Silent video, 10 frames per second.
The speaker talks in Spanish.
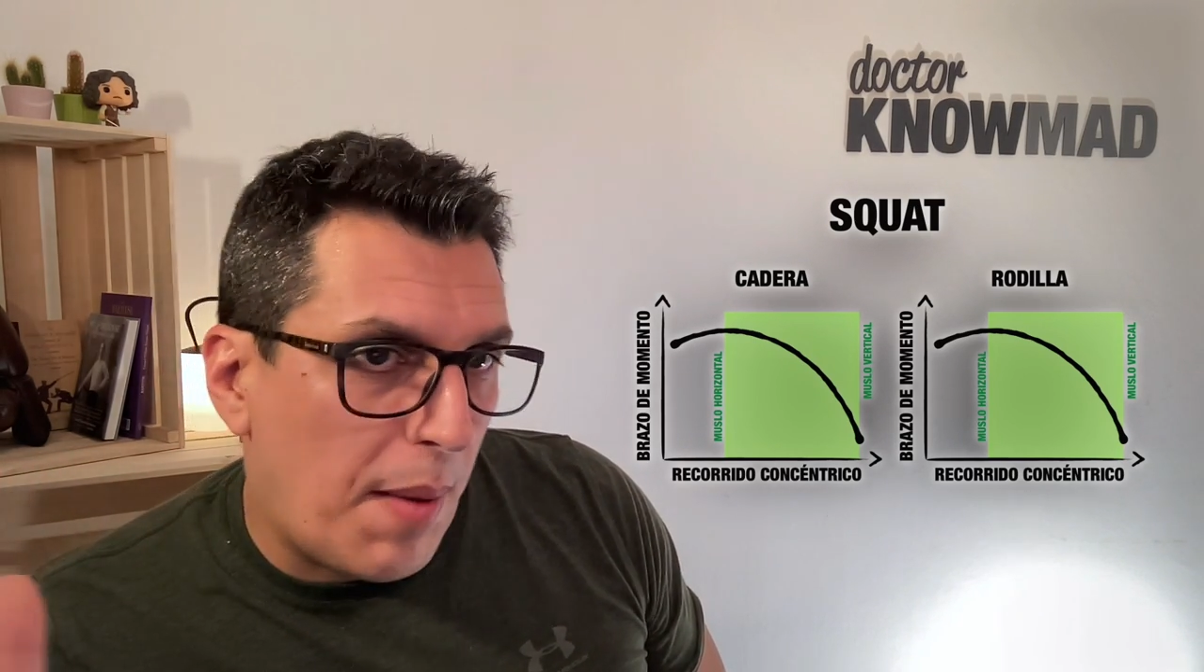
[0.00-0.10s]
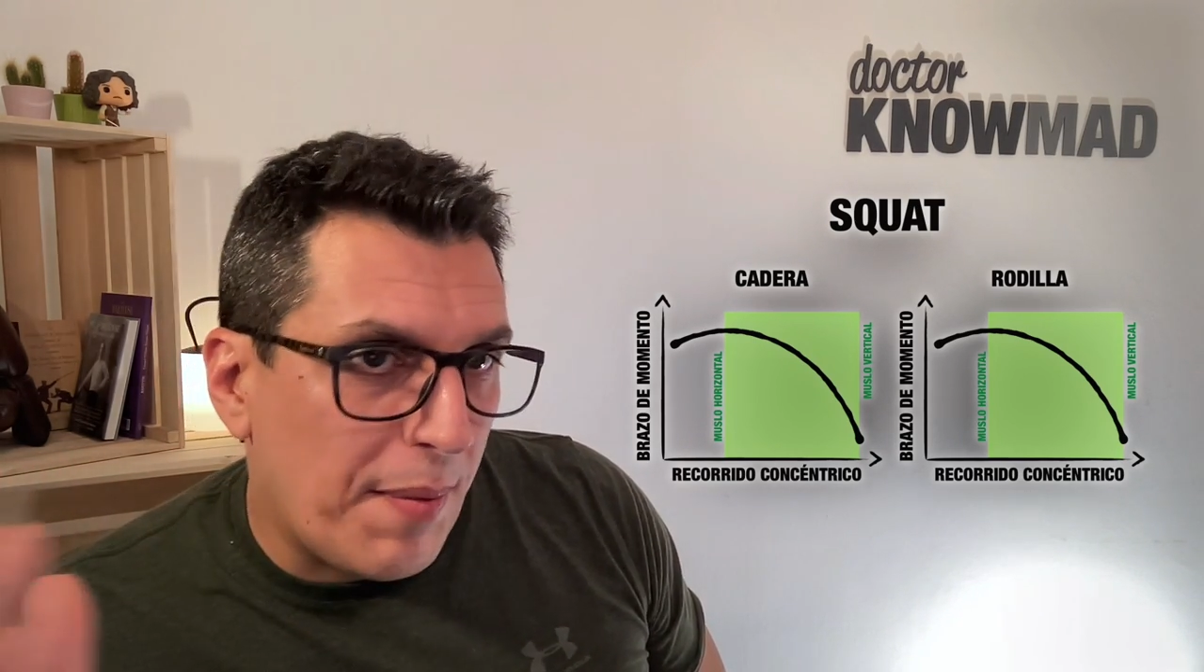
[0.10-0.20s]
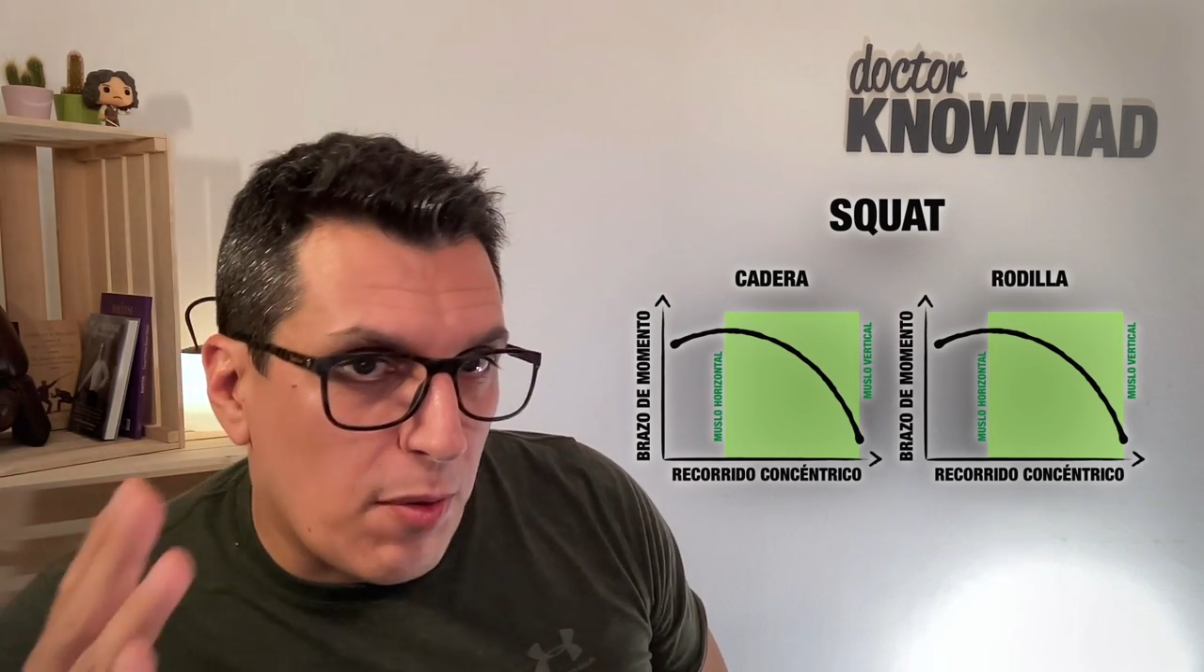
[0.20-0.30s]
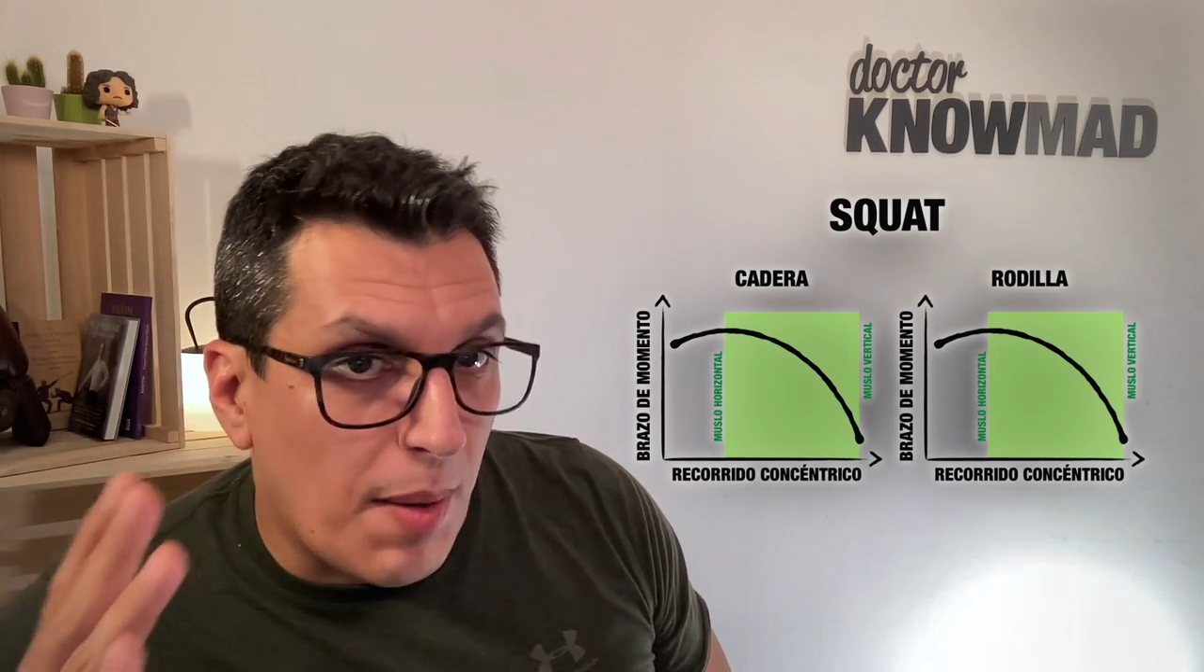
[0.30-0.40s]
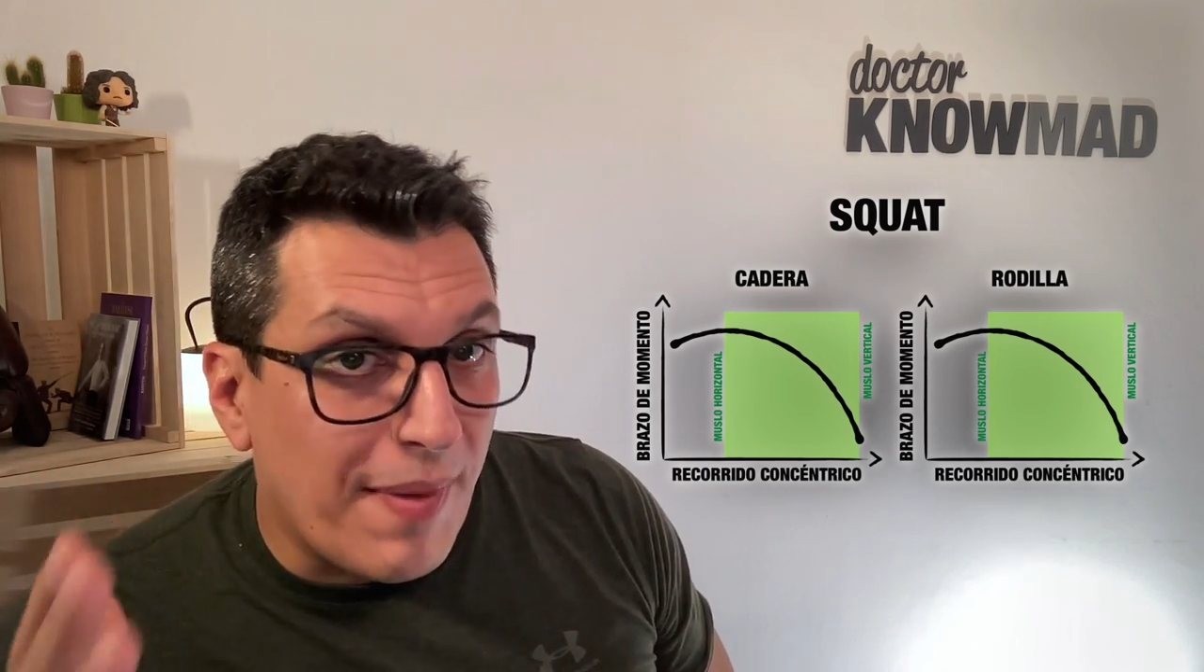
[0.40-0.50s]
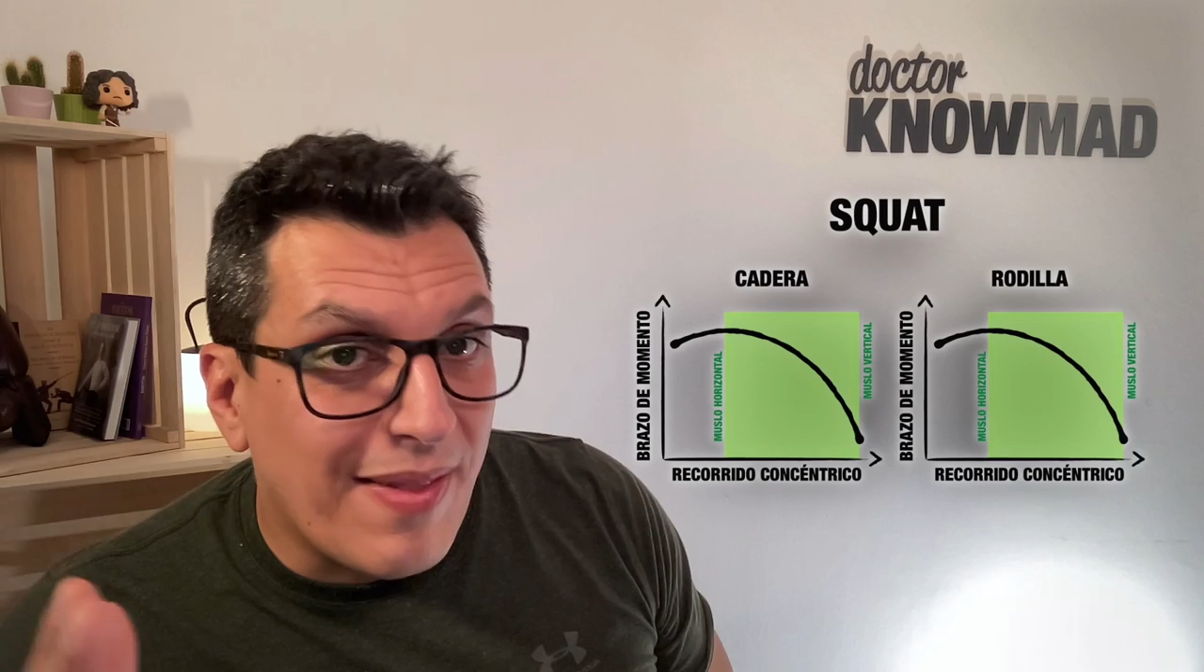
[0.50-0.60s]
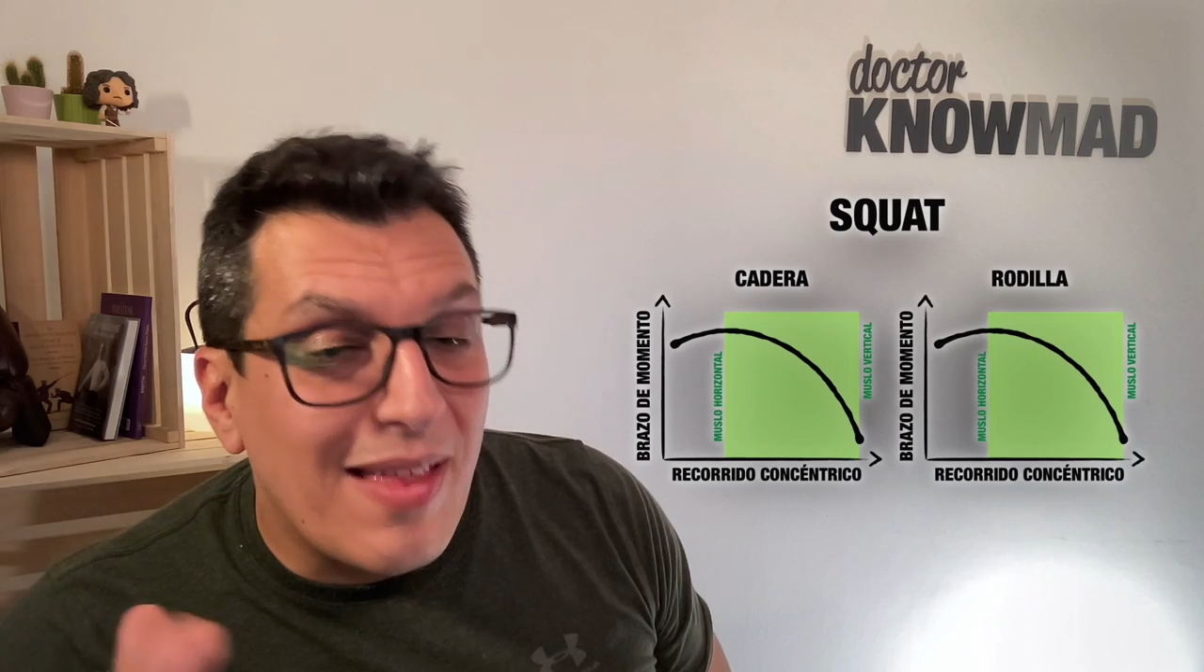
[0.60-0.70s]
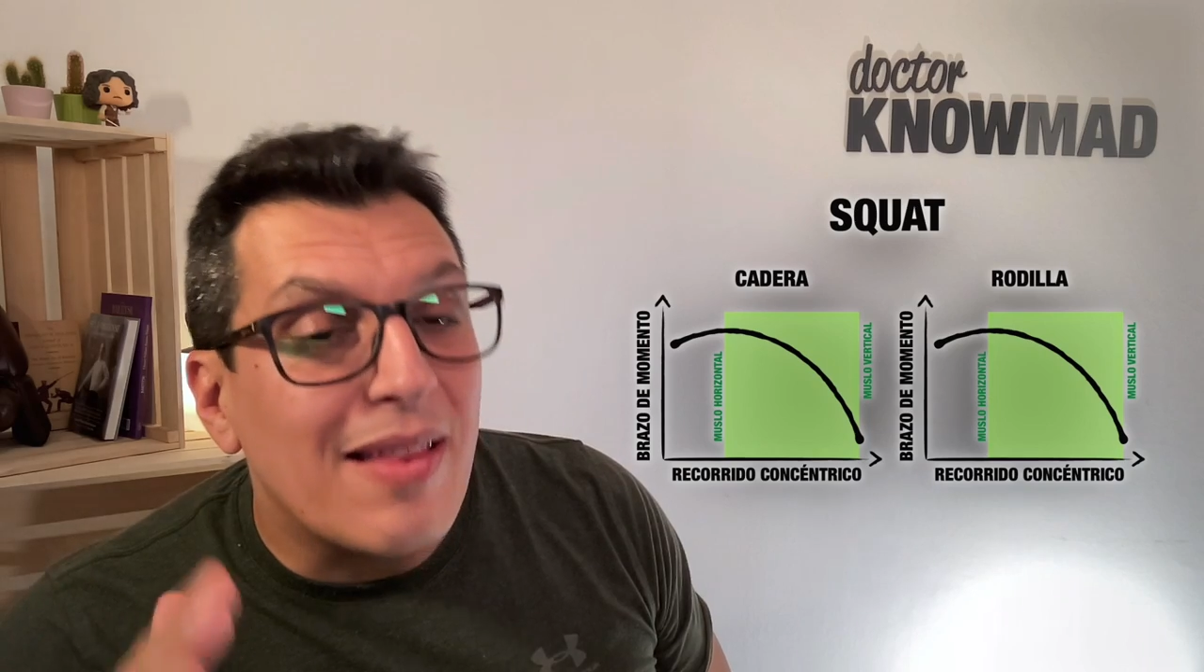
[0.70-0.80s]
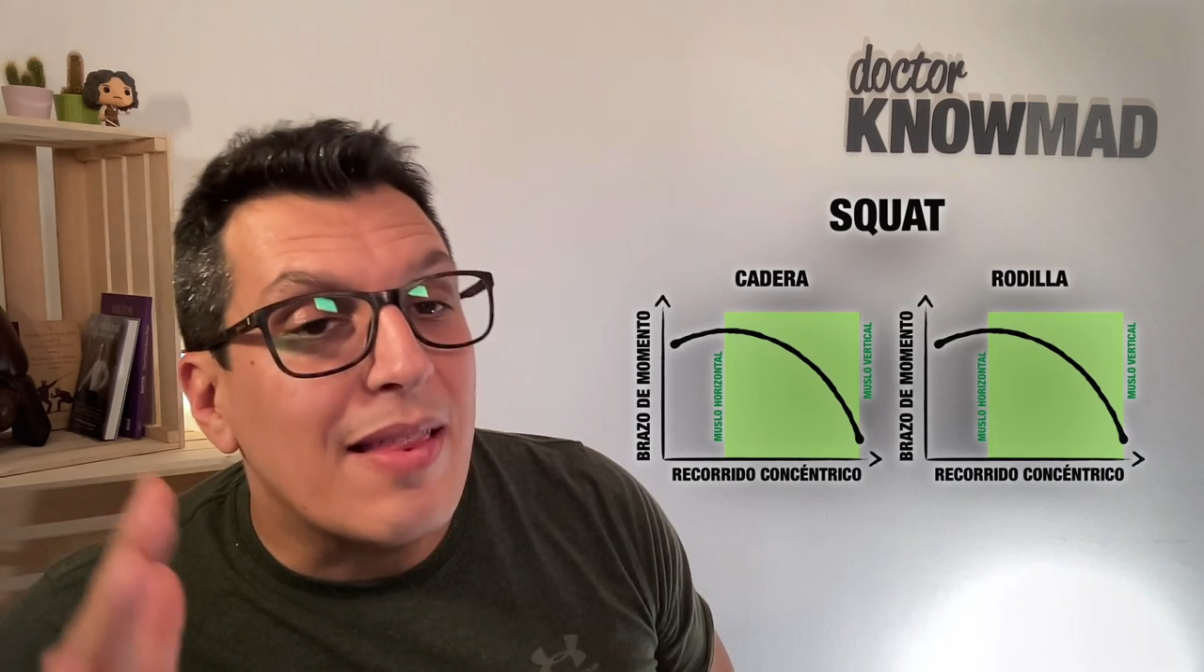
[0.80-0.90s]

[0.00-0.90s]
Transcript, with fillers: habitualmente